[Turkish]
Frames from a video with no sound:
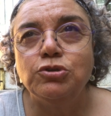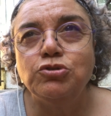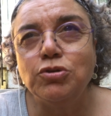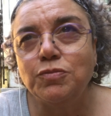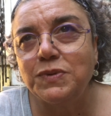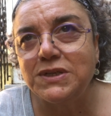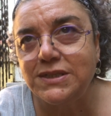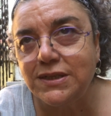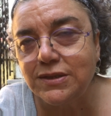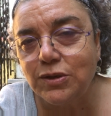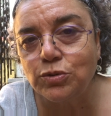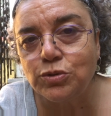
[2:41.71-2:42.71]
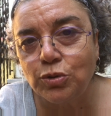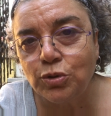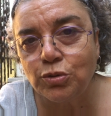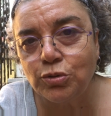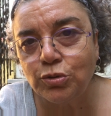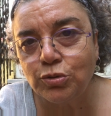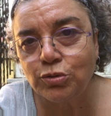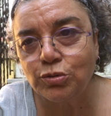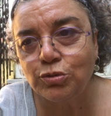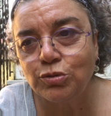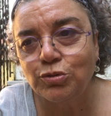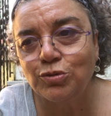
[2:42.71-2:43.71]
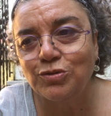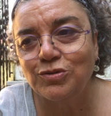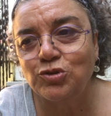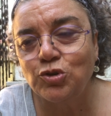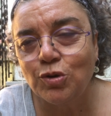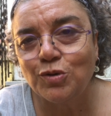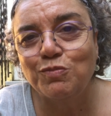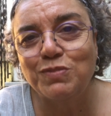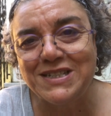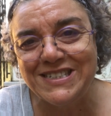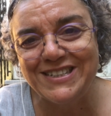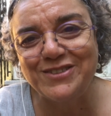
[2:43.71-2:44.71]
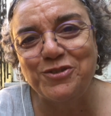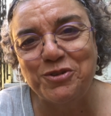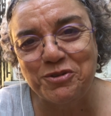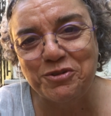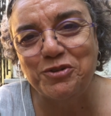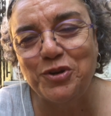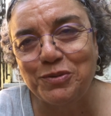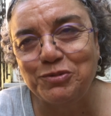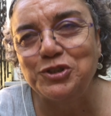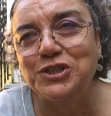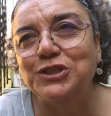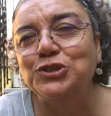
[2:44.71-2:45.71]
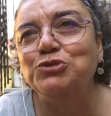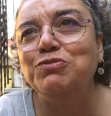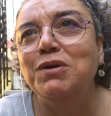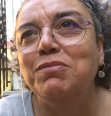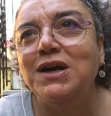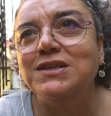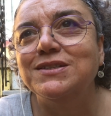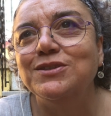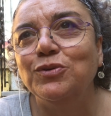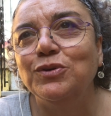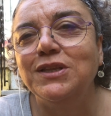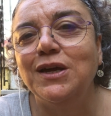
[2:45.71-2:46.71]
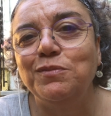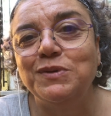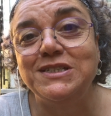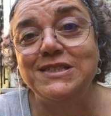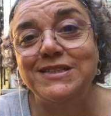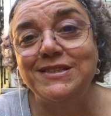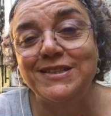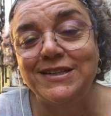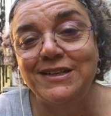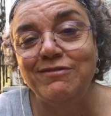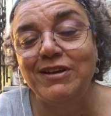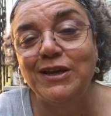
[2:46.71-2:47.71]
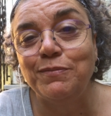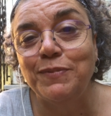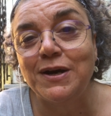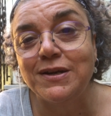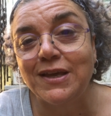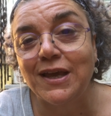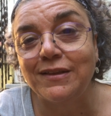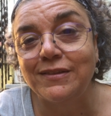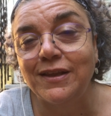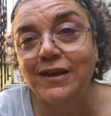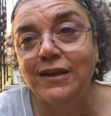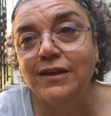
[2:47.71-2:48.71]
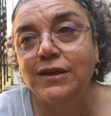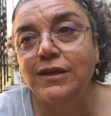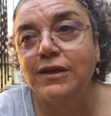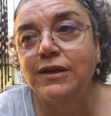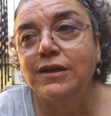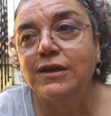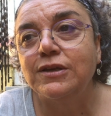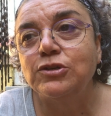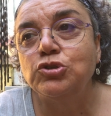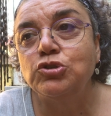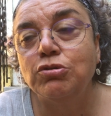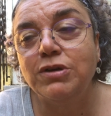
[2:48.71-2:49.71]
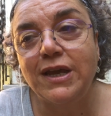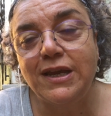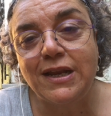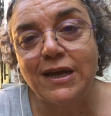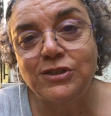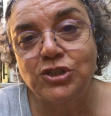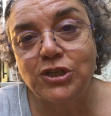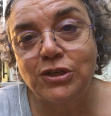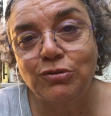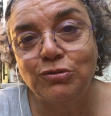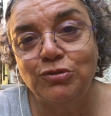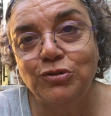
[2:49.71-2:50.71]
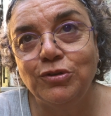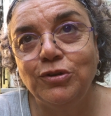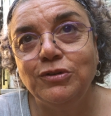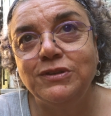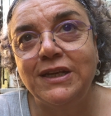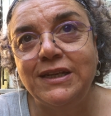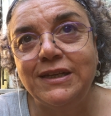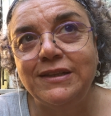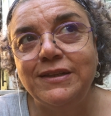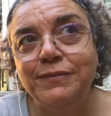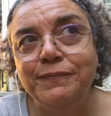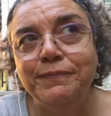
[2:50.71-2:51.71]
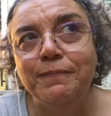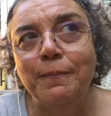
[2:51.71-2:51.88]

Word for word: Çok basit göz görü çok basit görünüyor bu çalışma ama aslında o kadar basit değil ve yaparken de çok eğlenceli oluyor. Denedim.